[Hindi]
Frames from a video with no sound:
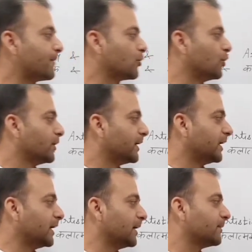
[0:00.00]
आपको
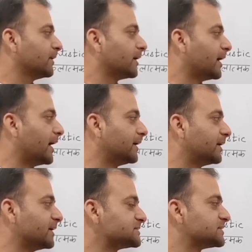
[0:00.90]
नेम
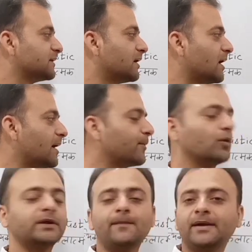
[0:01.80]
एड्रेस
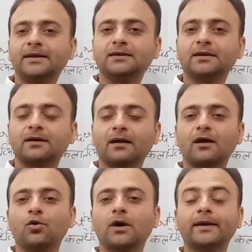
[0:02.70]
आपको ये भी डिक्लेयर
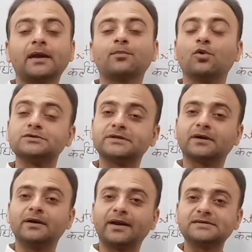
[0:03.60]
करना होगा कि आप कौन
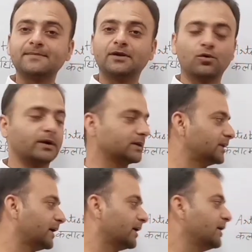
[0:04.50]
सी कंट्री से बिलोंग
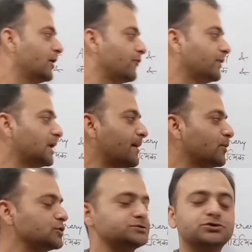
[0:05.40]
करते हैं फिर
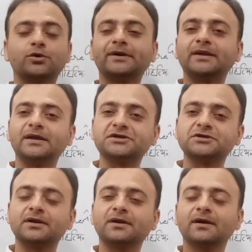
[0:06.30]
आपको जो
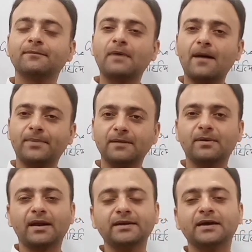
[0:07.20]
क्रिएशन आपने
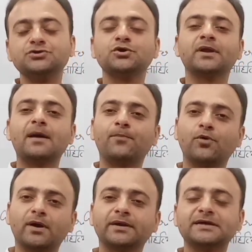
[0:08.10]
बनाई है जो नया
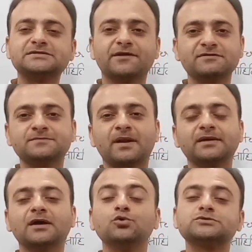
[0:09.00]
प्रोडक्ट या सर्विस
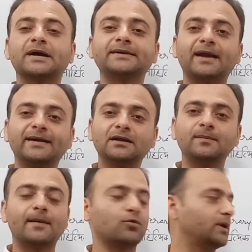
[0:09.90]
बनाई है उसका
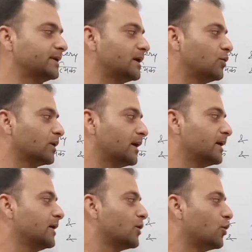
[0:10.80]
टाइटल भी आपको लिखना
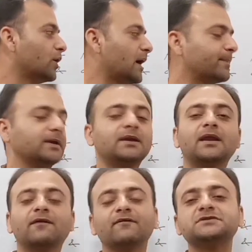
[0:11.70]
होगा और आपकी
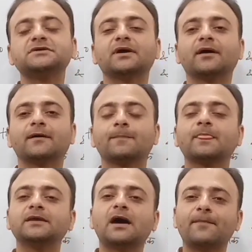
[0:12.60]
लैंग्वेज क्या है
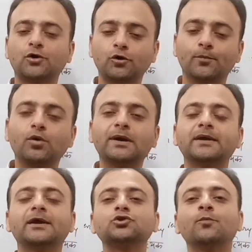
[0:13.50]
या आपने कोई बुक
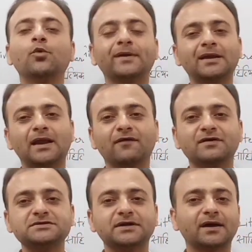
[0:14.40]
लिखी है तो बुक की
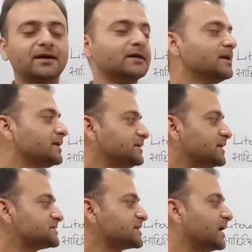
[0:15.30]
लैंग्वेज क्या है
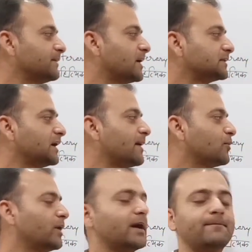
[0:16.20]
ये सारी बातें
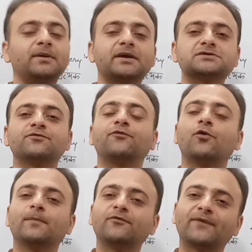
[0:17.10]
आपको एप्लीकेशन
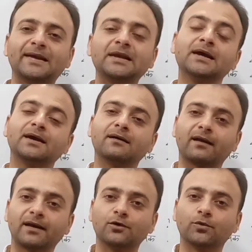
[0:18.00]
फॉर्म में फाइल
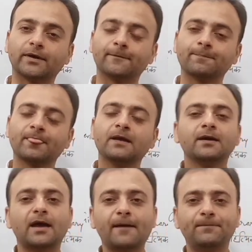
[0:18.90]
करनी होगी
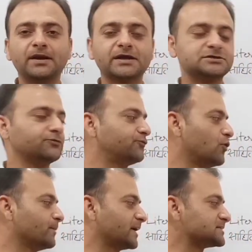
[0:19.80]
एप्लीकेशन
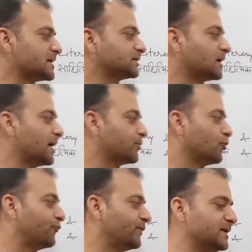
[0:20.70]
फॉर्म के साथ
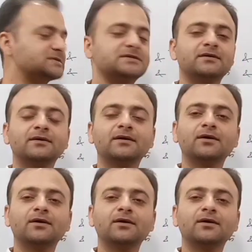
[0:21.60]
आपको फीस